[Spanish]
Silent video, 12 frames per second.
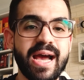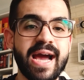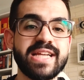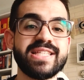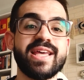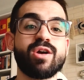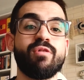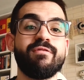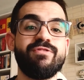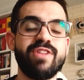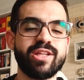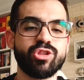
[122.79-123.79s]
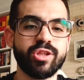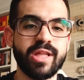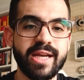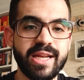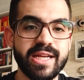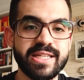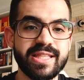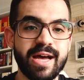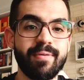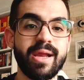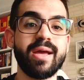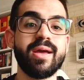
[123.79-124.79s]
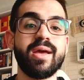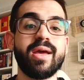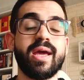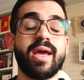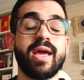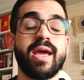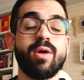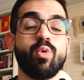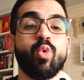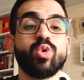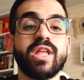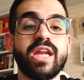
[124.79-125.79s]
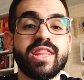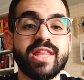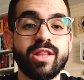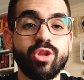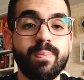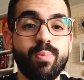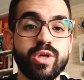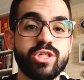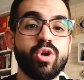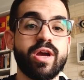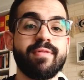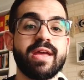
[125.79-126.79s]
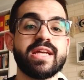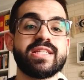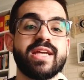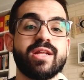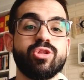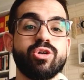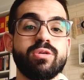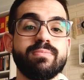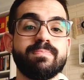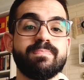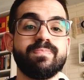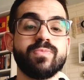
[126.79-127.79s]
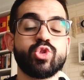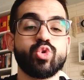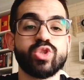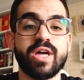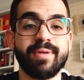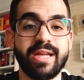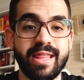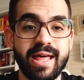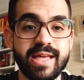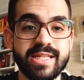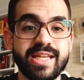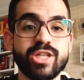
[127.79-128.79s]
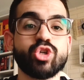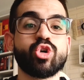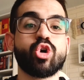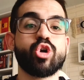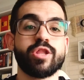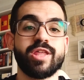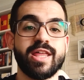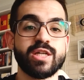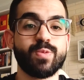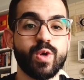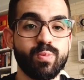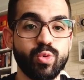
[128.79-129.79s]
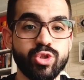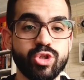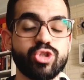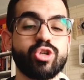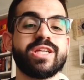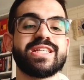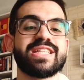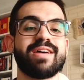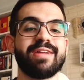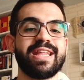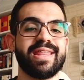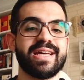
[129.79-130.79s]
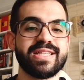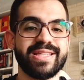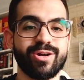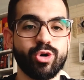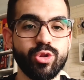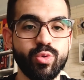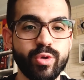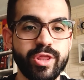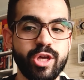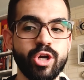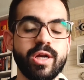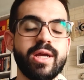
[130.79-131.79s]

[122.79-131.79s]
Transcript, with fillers: este conflicto tan inestable eh, utilizando pues lo que viene siendo mm, sus habilidades, que son conocidas por muchos, son esas habilidades de conducción,